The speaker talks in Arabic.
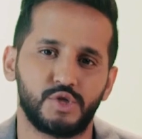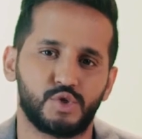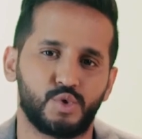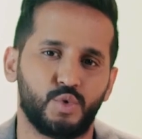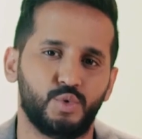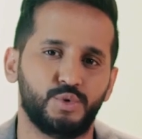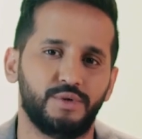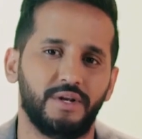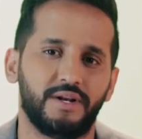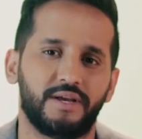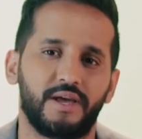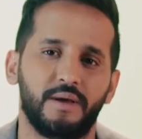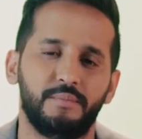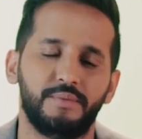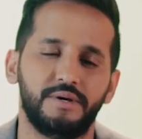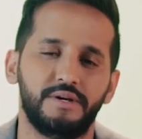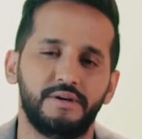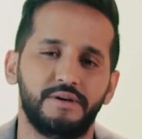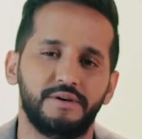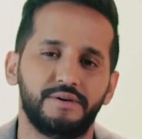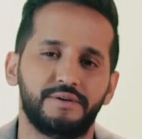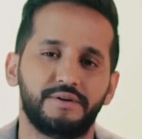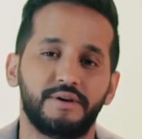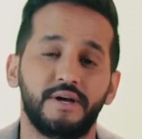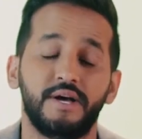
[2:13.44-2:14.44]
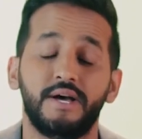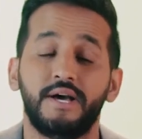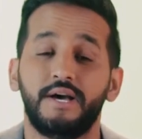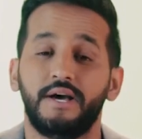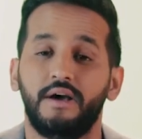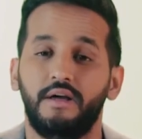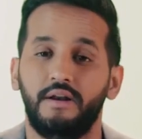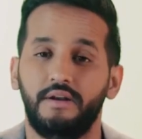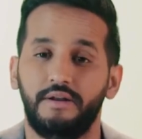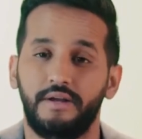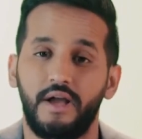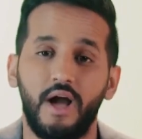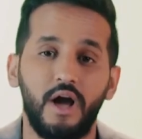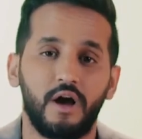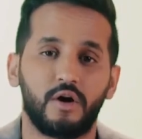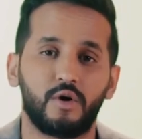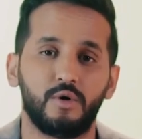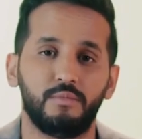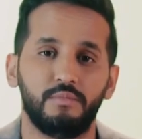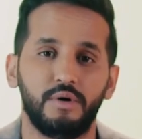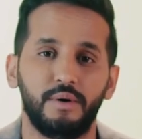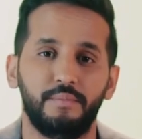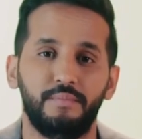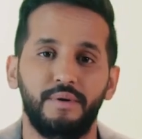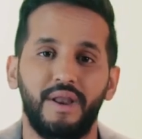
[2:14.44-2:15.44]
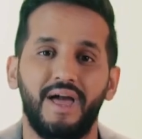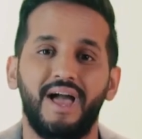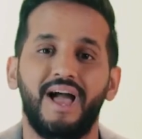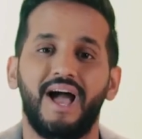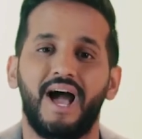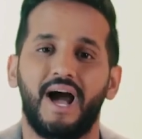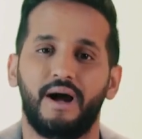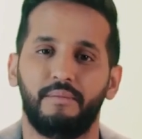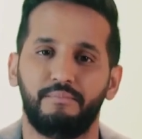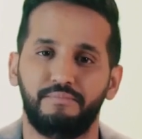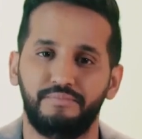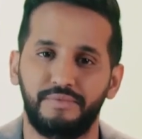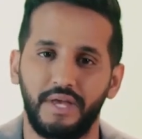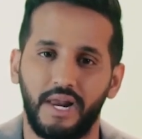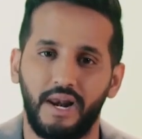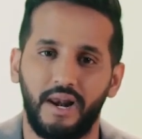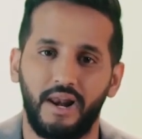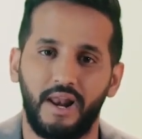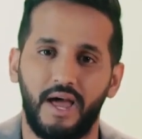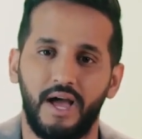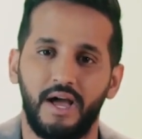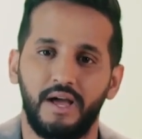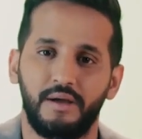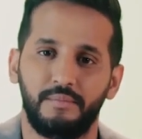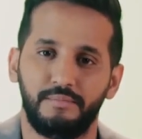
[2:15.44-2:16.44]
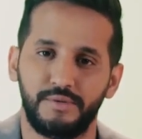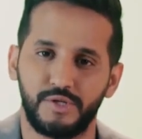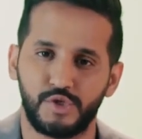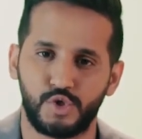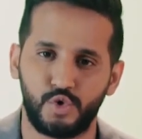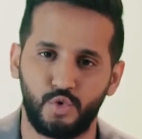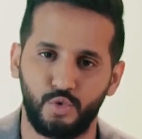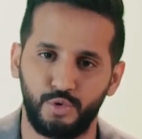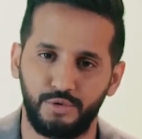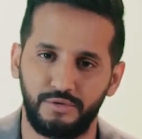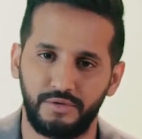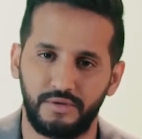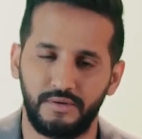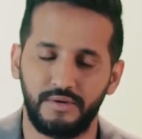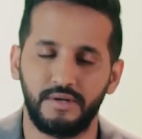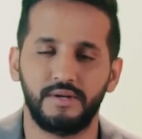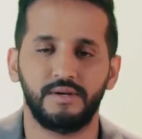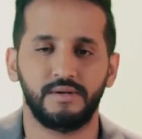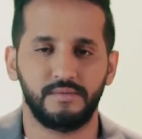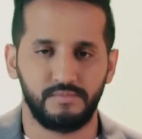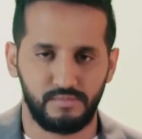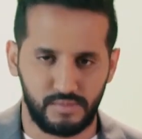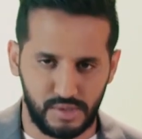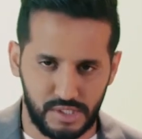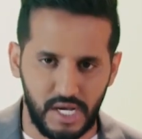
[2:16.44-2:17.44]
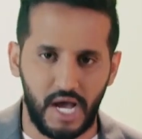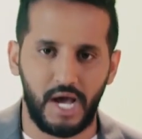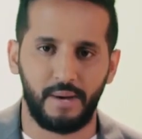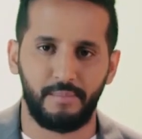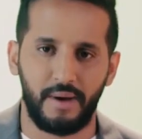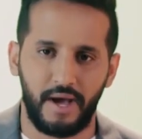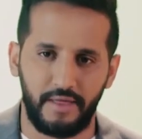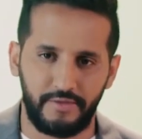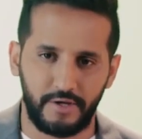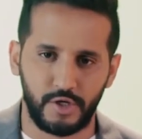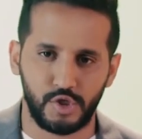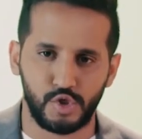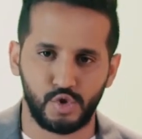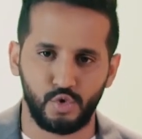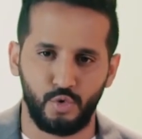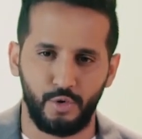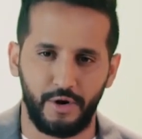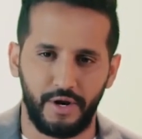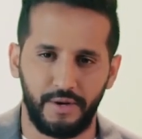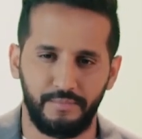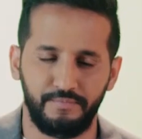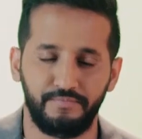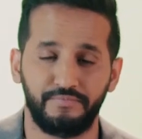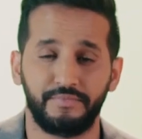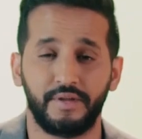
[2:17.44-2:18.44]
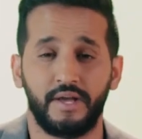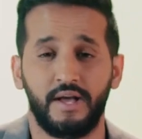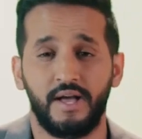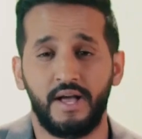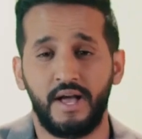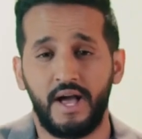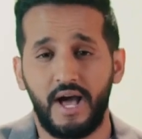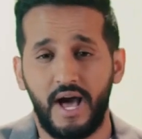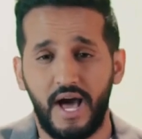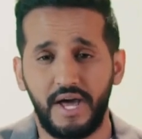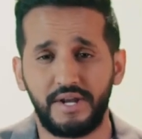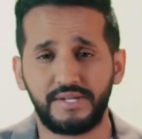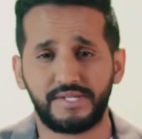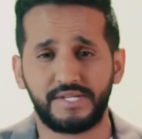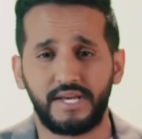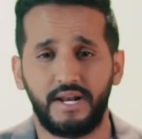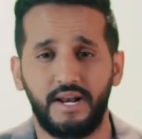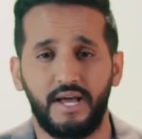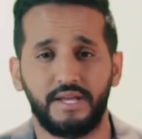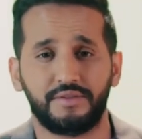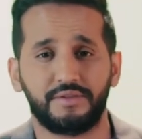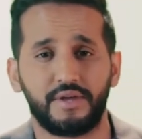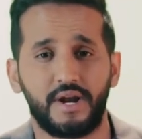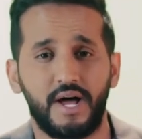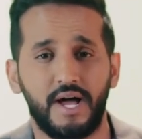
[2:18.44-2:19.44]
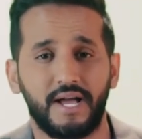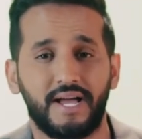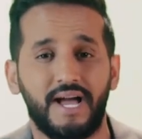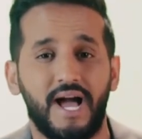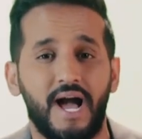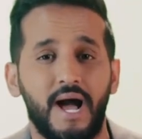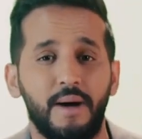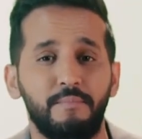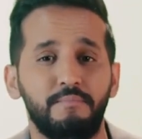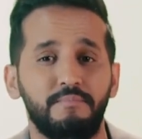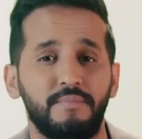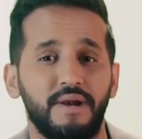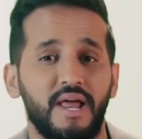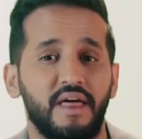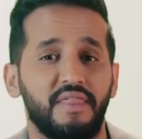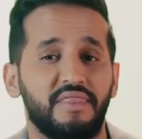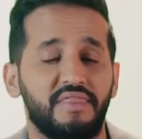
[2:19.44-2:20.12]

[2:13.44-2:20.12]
سعود الكبير ليحكم ابنه عبد الله بن سعود صاحب هذه الصورة أرسل الأتراك حملة